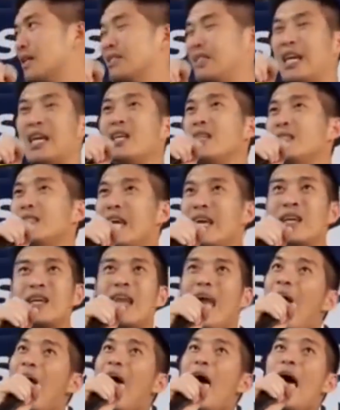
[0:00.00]
จริ
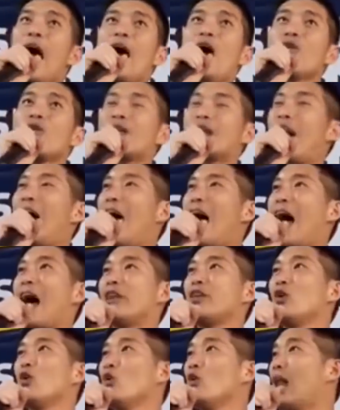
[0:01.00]
งๆแล้วการ
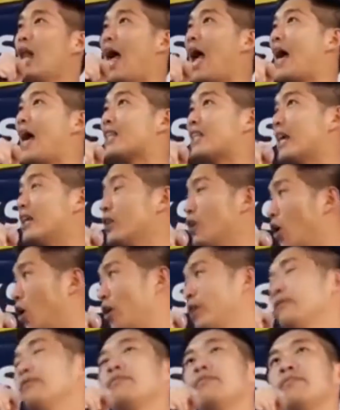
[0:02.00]
ดูแลถน
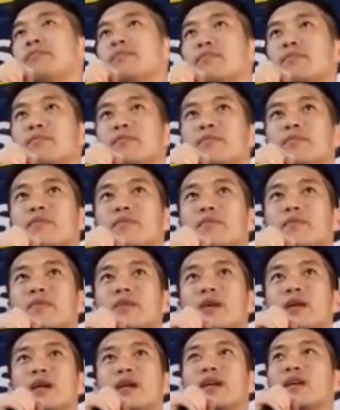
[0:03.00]
น
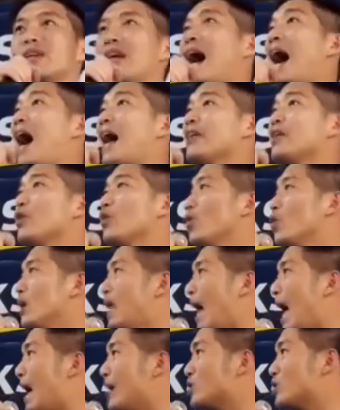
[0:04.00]
การดู
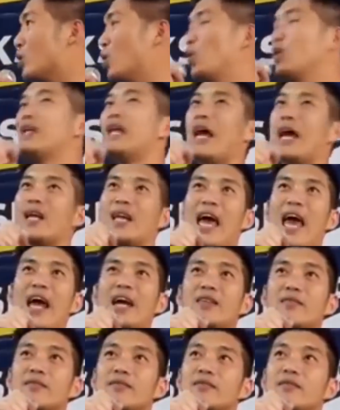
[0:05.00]
แลศูนย์เด็กเล็
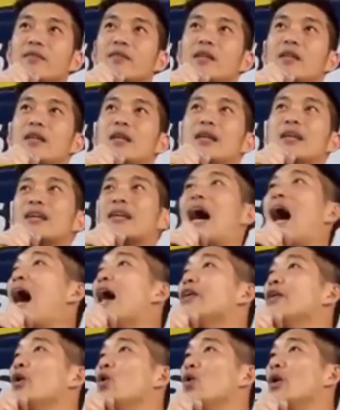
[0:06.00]
กกา
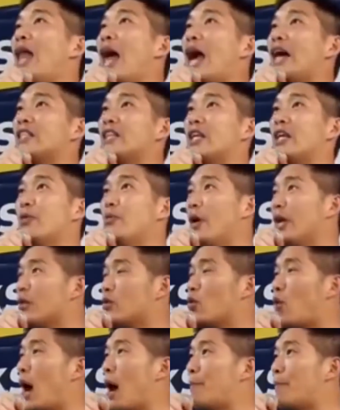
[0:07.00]
รดูแลชีวิต
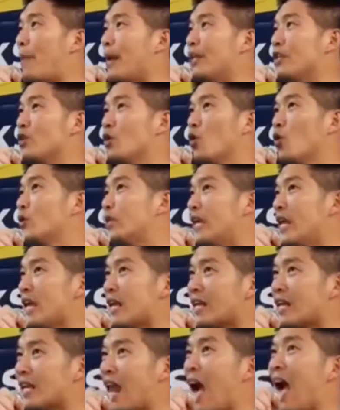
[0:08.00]
ความเป็นอยู่ที่
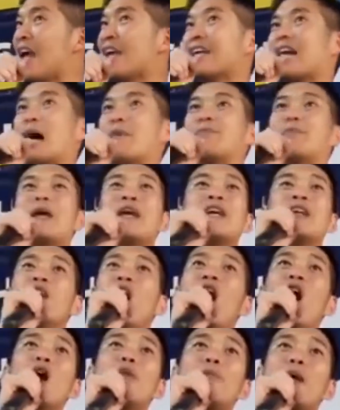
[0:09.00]
ใกล้กับพี่
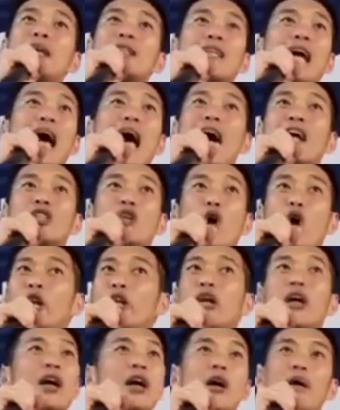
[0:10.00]
น้องประชาชน
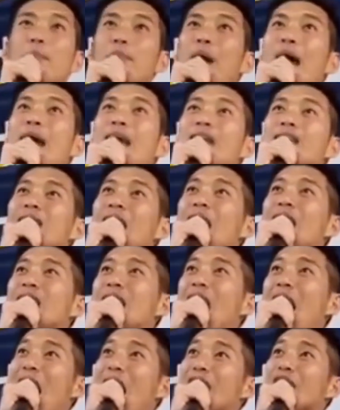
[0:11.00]
ไม่ใช่
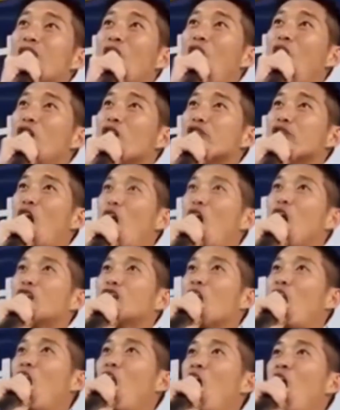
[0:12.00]
งานของสส